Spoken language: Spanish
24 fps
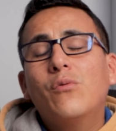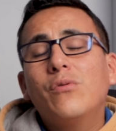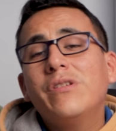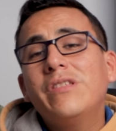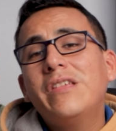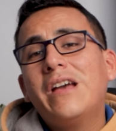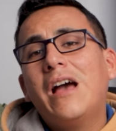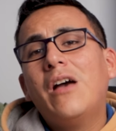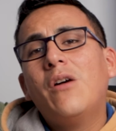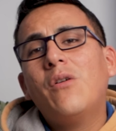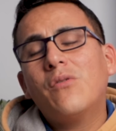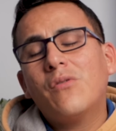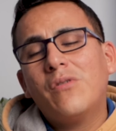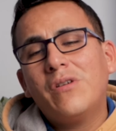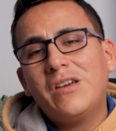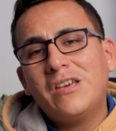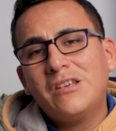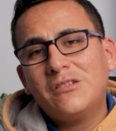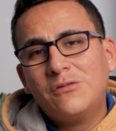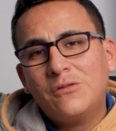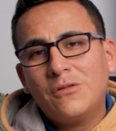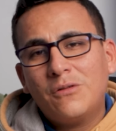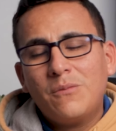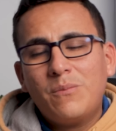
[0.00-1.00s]
Cuidado con
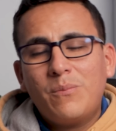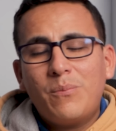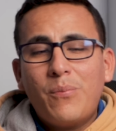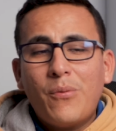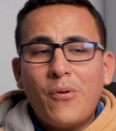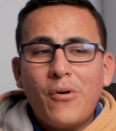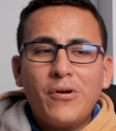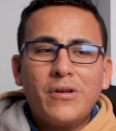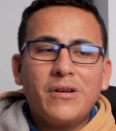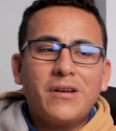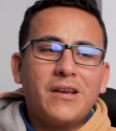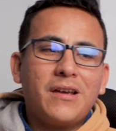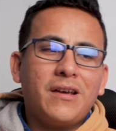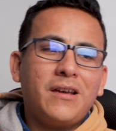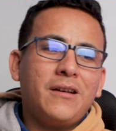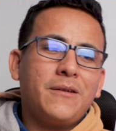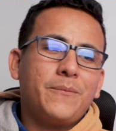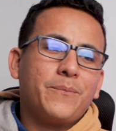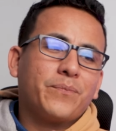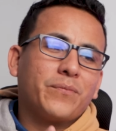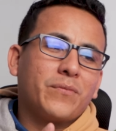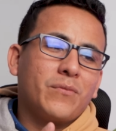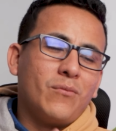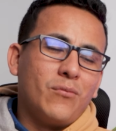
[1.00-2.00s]
esto
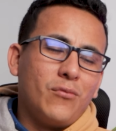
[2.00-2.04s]
porque